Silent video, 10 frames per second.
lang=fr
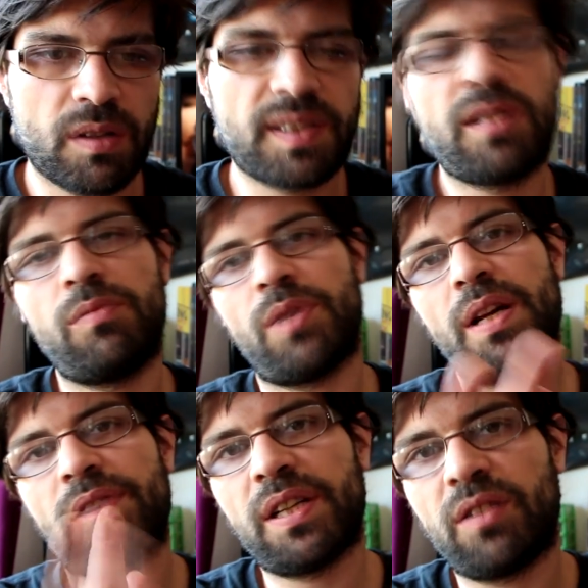si,
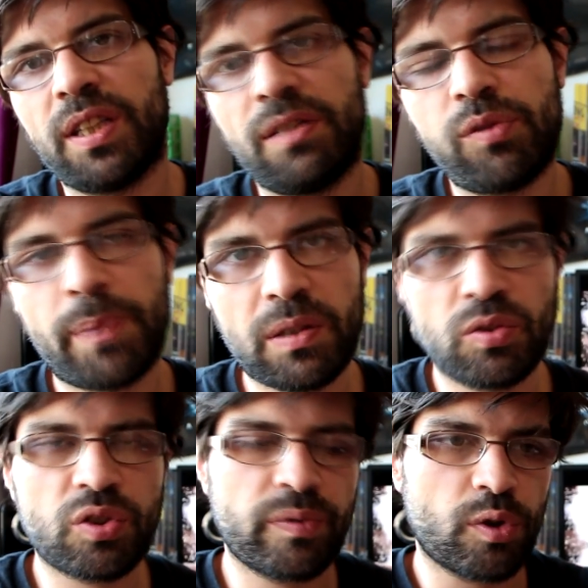voilà, voilà, dans les défauts par
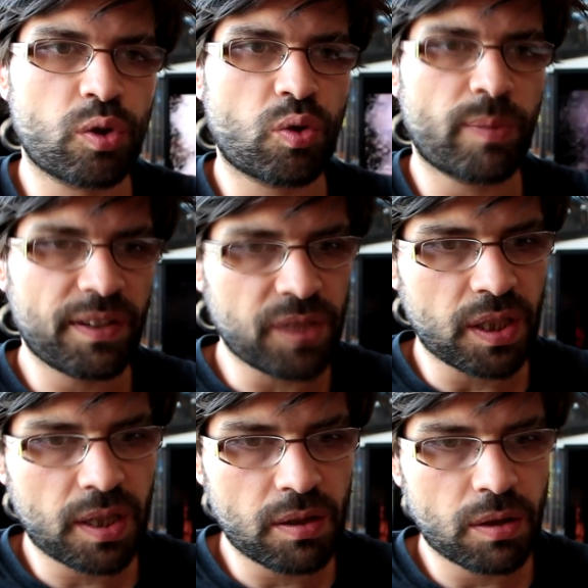contre je trouve que le combat
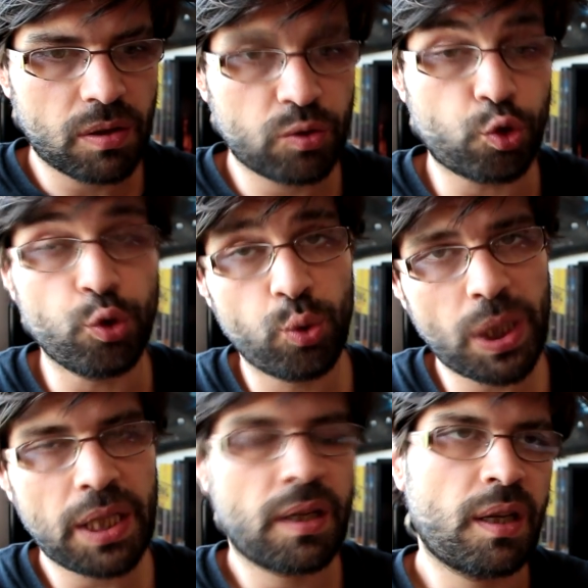final de nuit,